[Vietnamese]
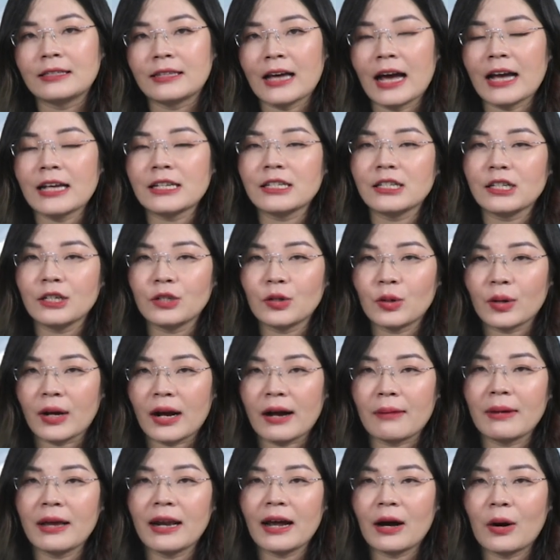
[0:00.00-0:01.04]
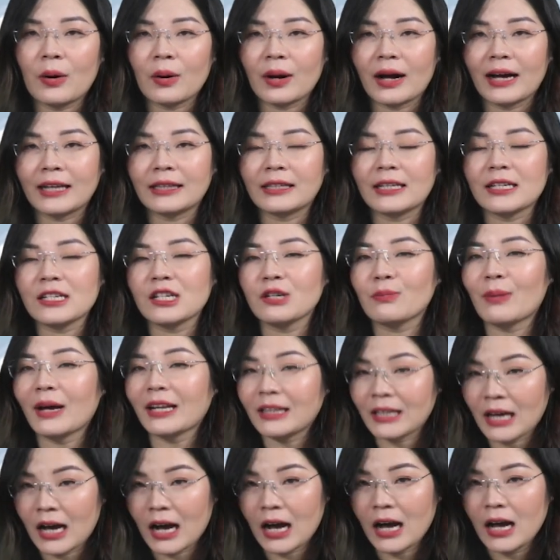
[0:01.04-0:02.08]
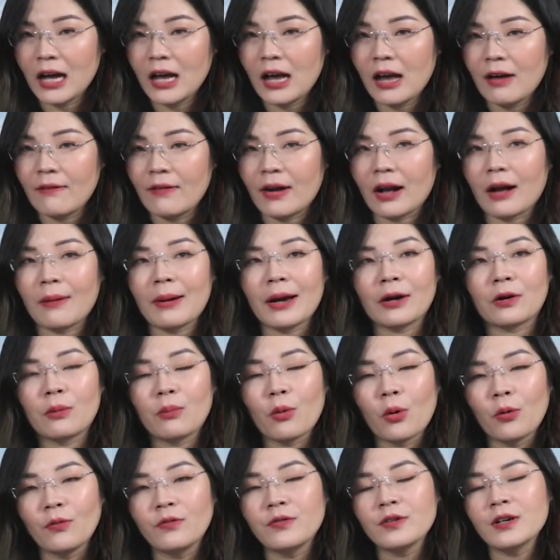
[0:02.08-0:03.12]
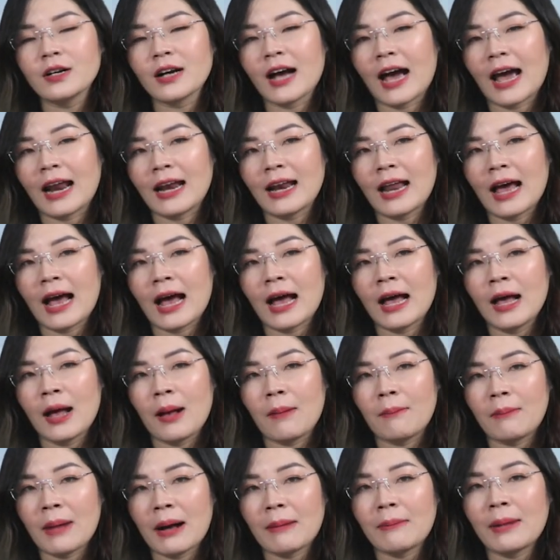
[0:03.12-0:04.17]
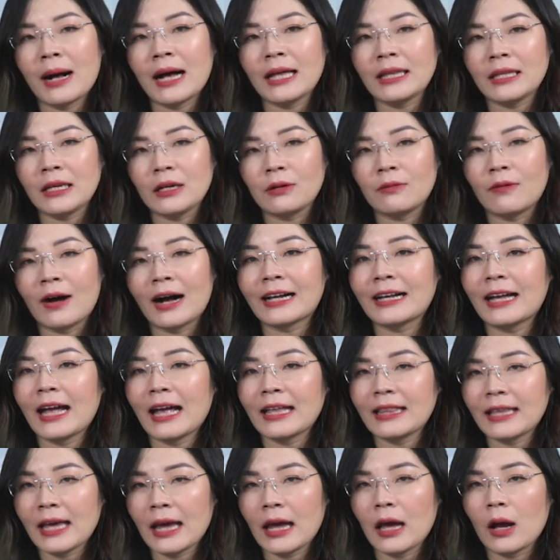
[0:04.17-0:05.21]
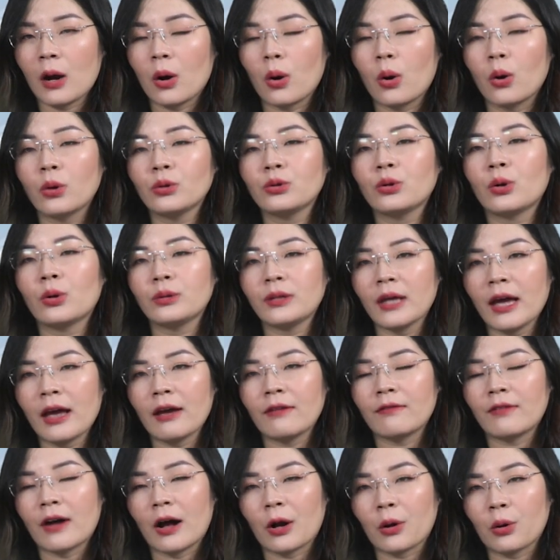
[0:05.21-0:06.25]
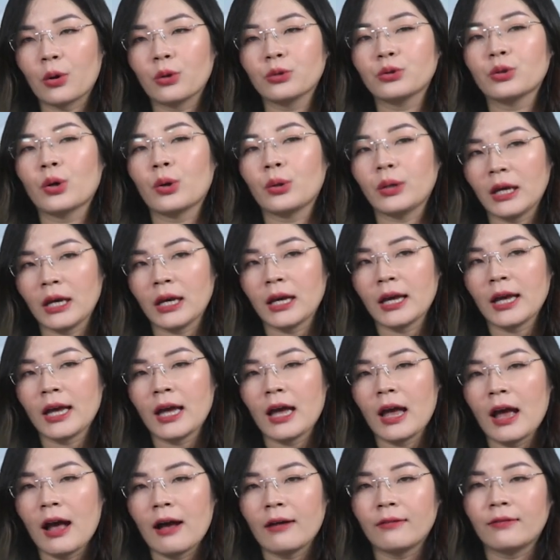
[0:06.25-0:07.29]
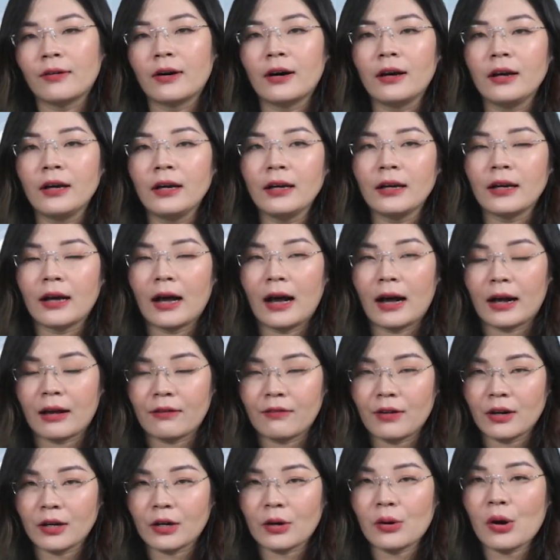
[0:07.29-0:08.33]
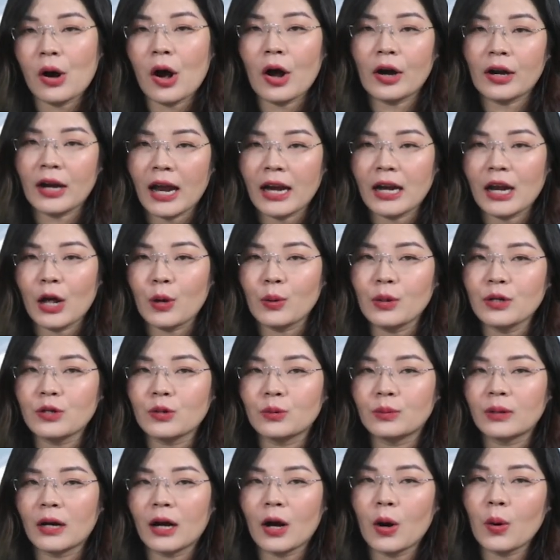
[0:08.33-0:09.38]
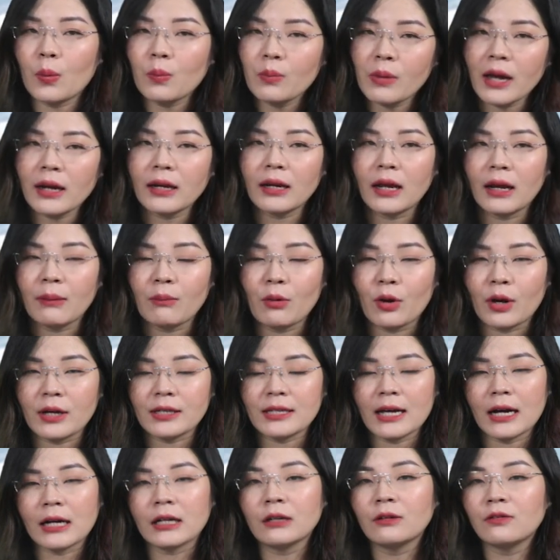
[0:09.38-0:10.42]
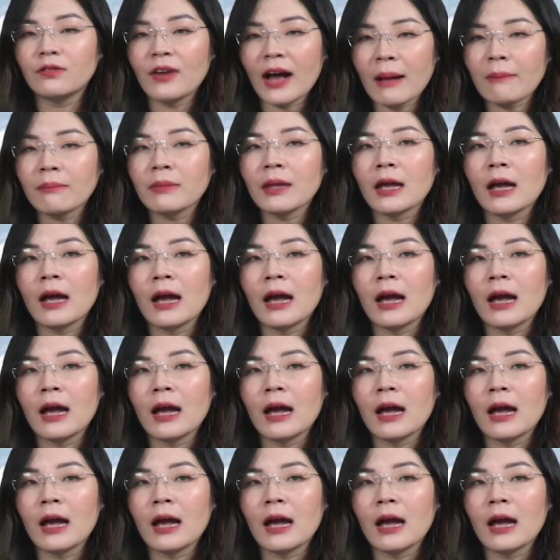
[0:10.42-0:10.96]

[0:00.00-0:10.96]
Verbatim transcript: saishin no kamera o katte shimatta. Và các bạn có bốn phương án là mama ni wakete, hodote và koto ni. Với à, cái phần câu hỏi này, nếu như chúng ta không biết đến một cái dạng ngữ pháp,